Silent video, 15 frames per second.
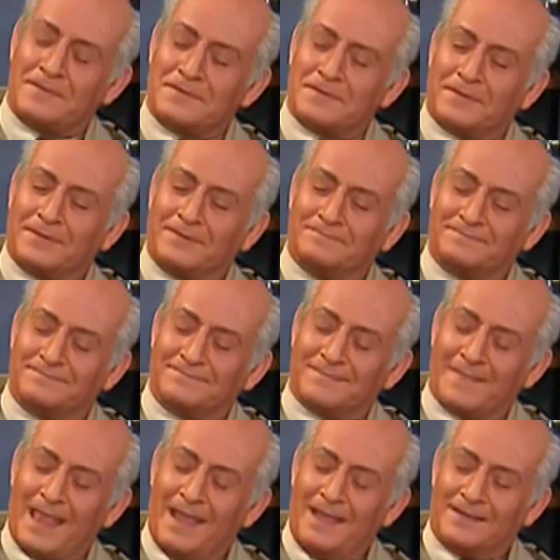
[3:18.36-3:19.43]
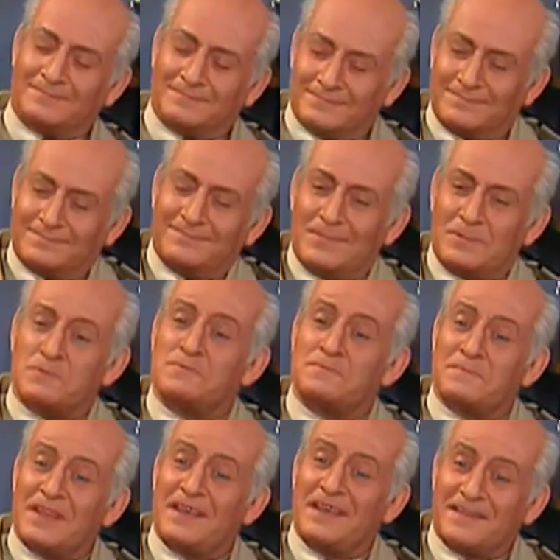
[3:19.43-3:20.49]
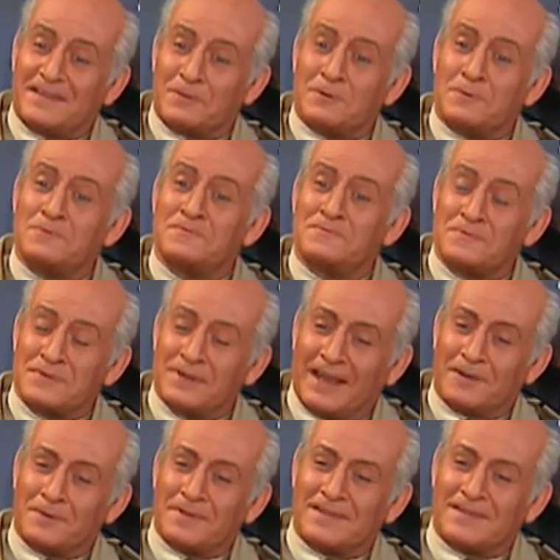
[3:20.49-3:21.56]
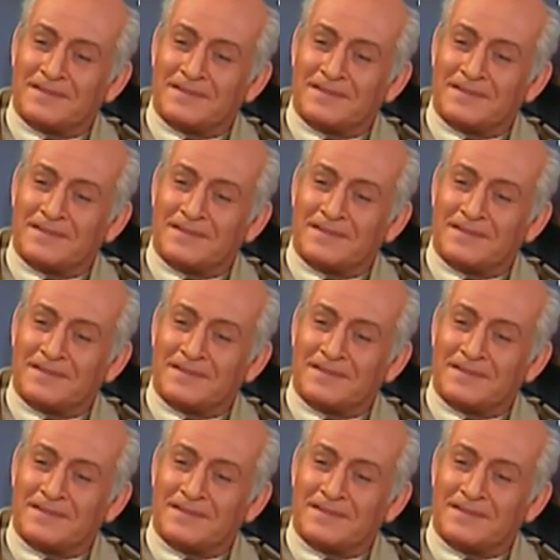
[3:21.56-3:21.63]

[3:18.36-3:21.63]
de euh, le ministre, le nouveau, là, quand